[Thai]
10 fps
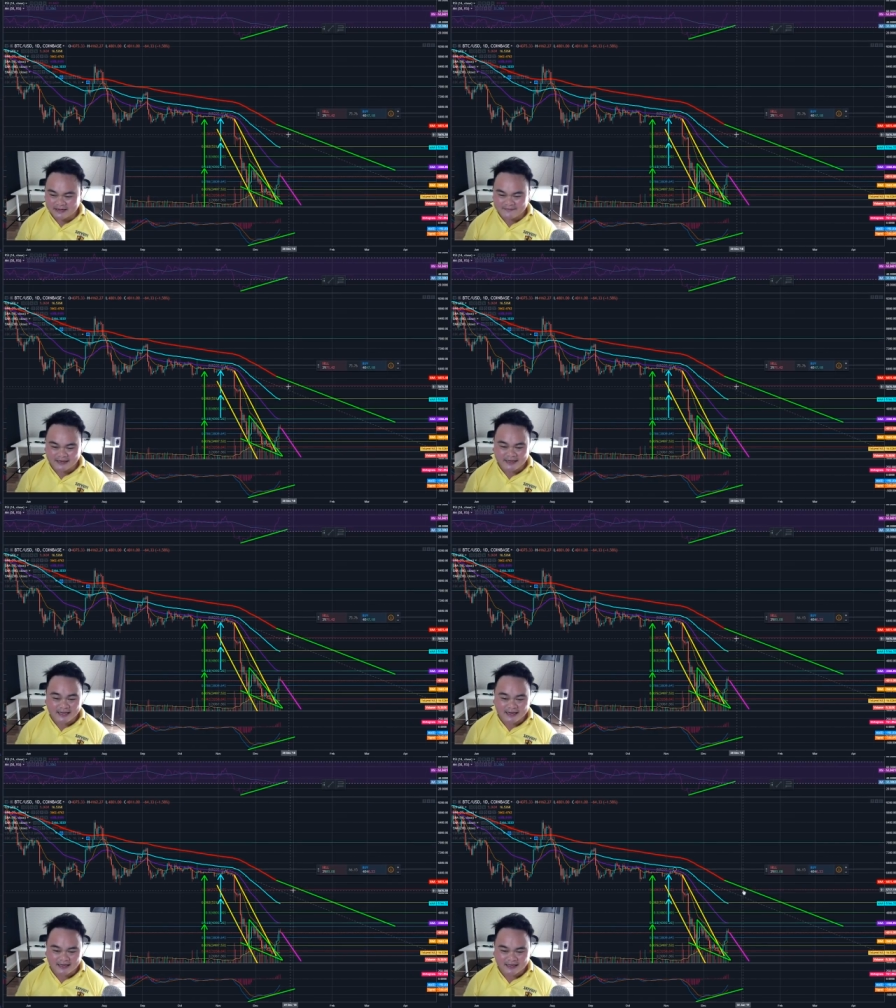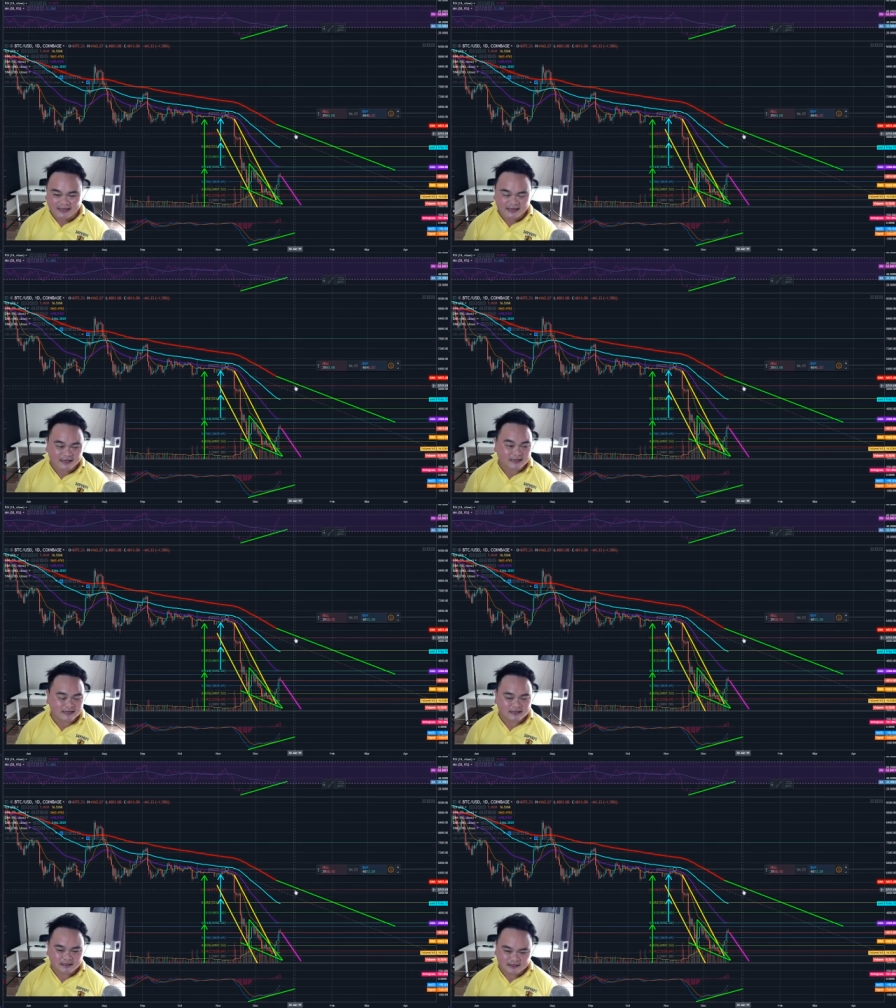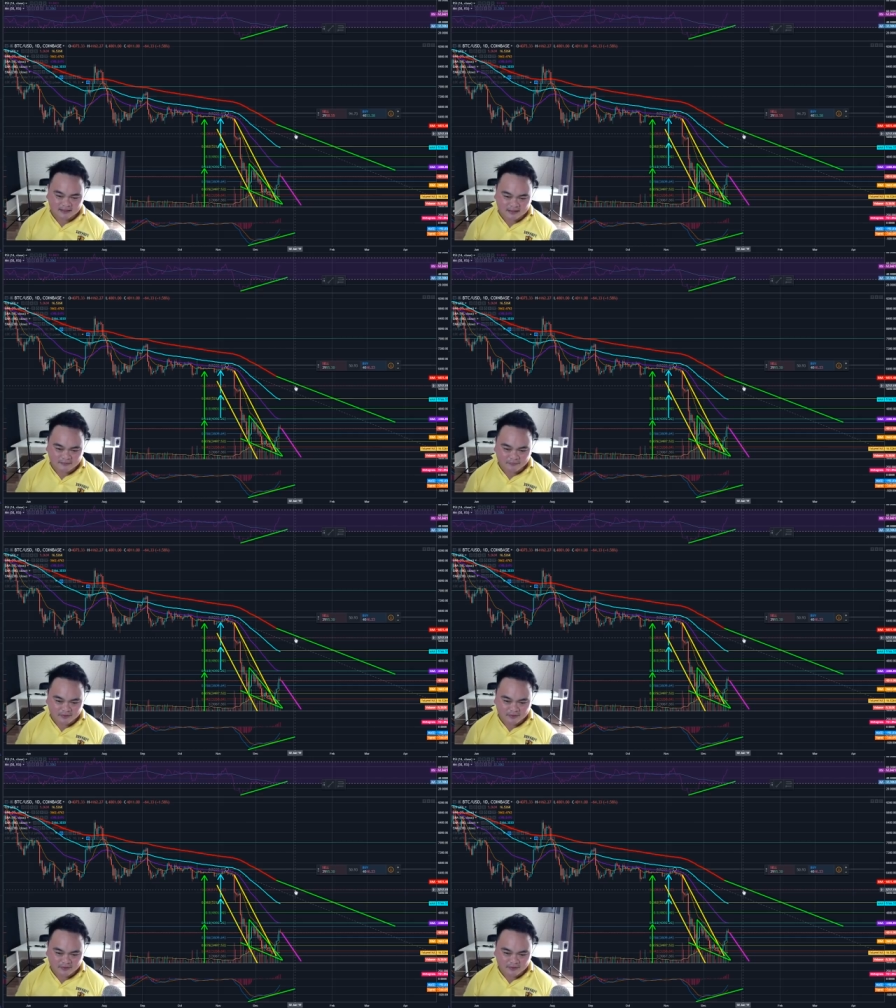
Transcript: 5,000 แน่เลยนะครับ